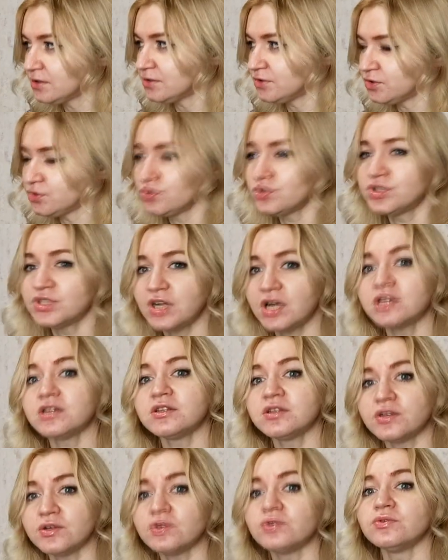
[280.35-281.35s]
ちょっと光っ
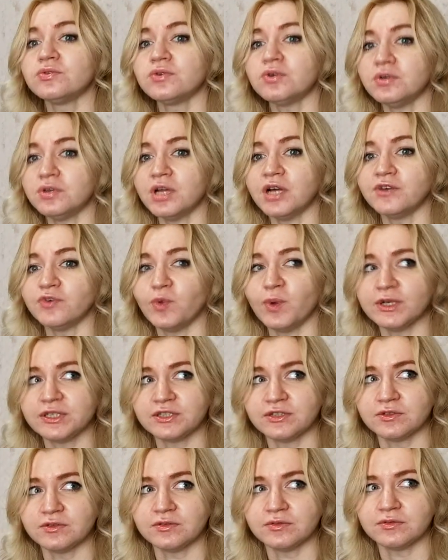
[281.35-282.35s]
てる
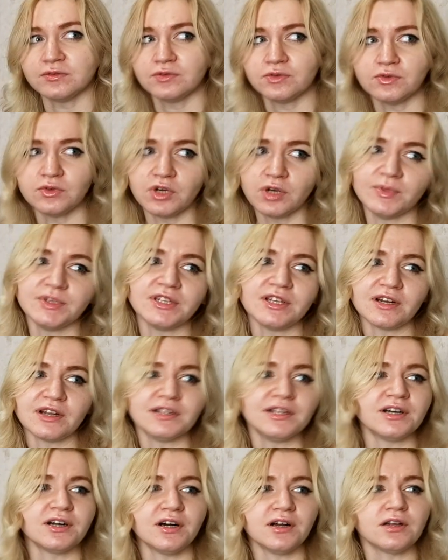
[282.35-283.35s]
ライブバージョンと比べたら、
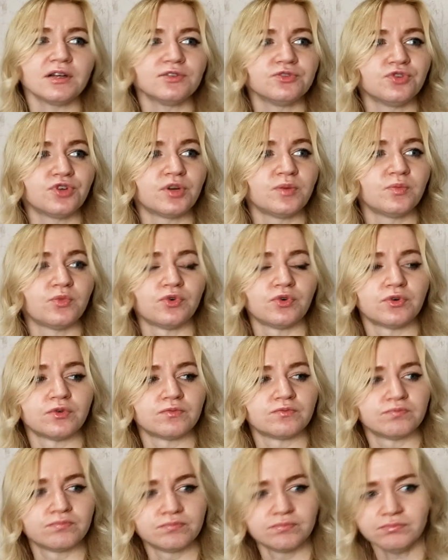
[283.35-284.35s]
だからそれ
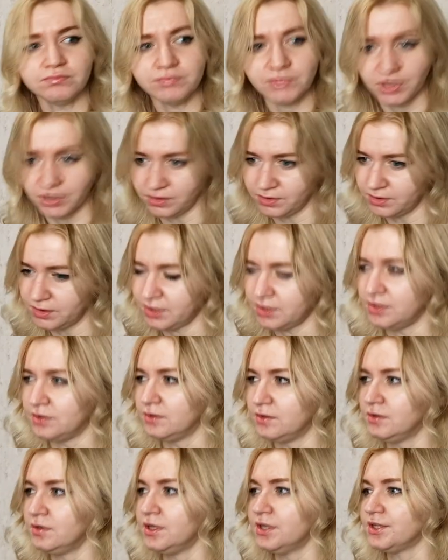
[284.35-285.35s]
もなん
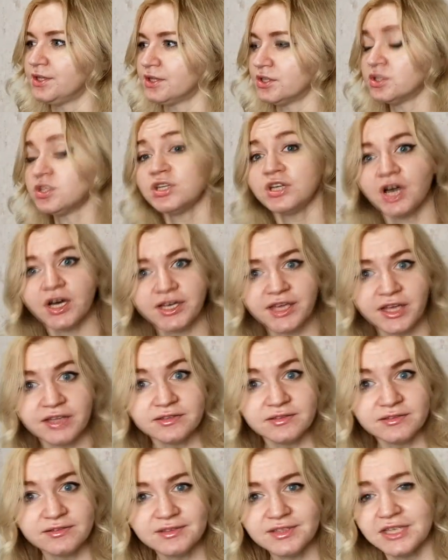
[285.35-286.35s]
か新しい発
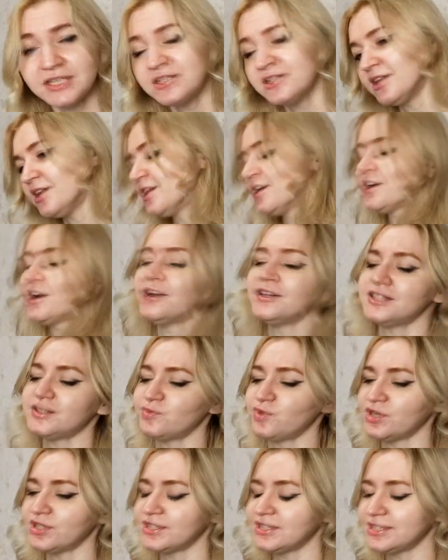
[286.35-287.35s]
見でした感じ
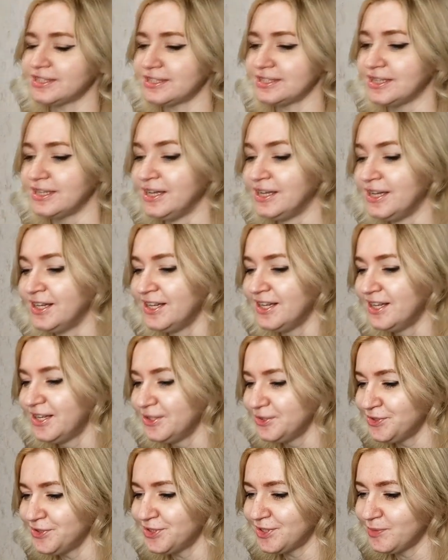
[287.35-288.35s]
もあったし、
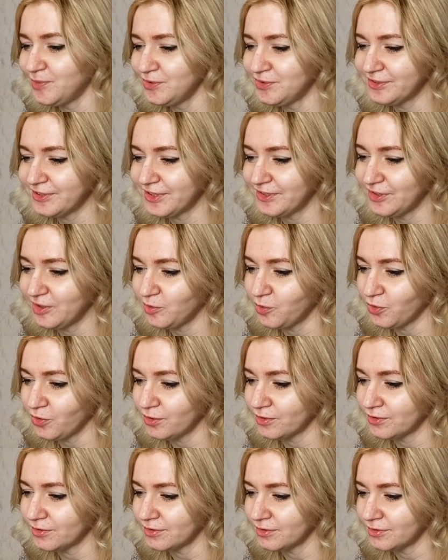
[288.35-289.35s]
そして水木で
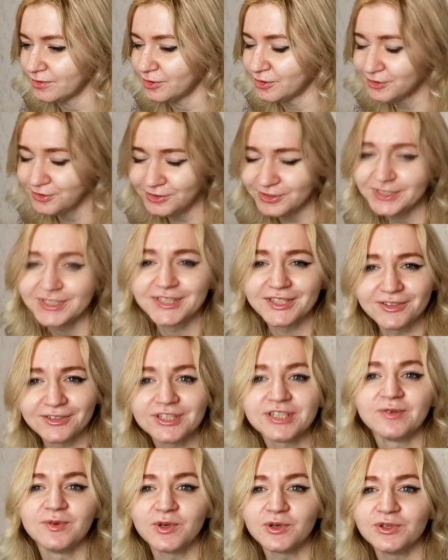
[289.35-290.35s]
も本当に楽
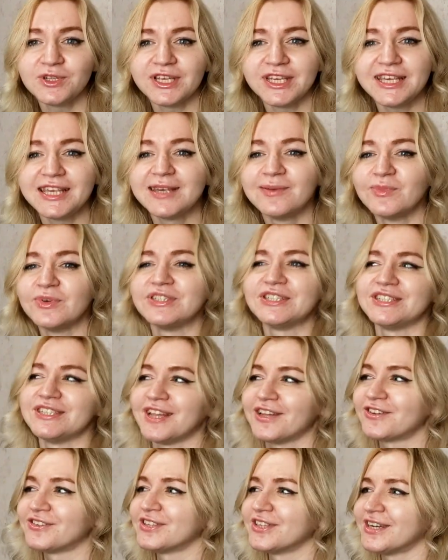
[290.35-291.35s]
しめるでいい気持ちに
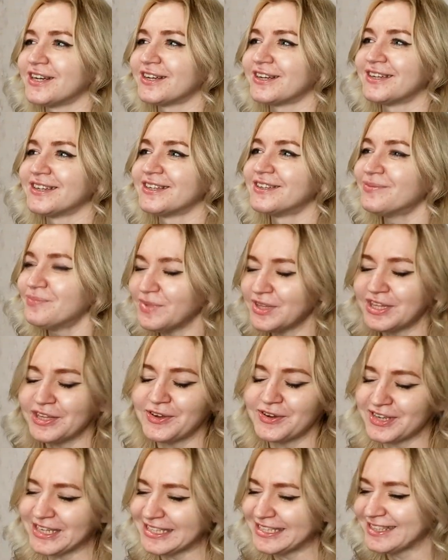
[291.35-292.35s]
なる、だから見て
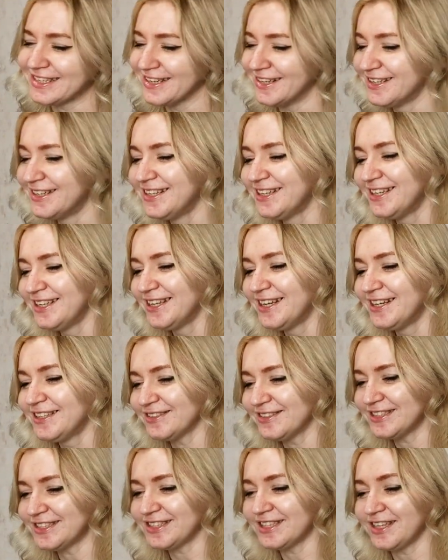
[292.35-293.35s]
よかった。
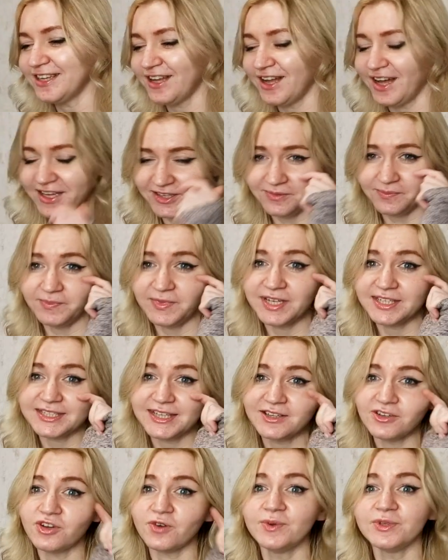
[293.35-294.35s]
そしてはい、皆
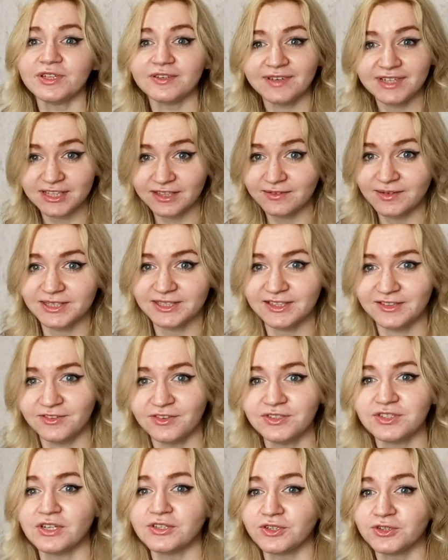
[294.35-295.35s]
さんのコメント待ってます。
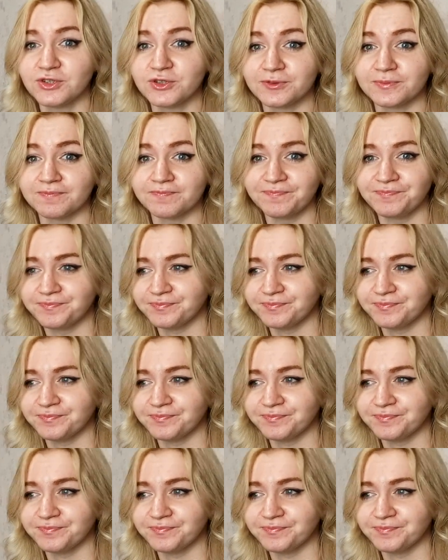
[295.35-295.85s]
なんかこの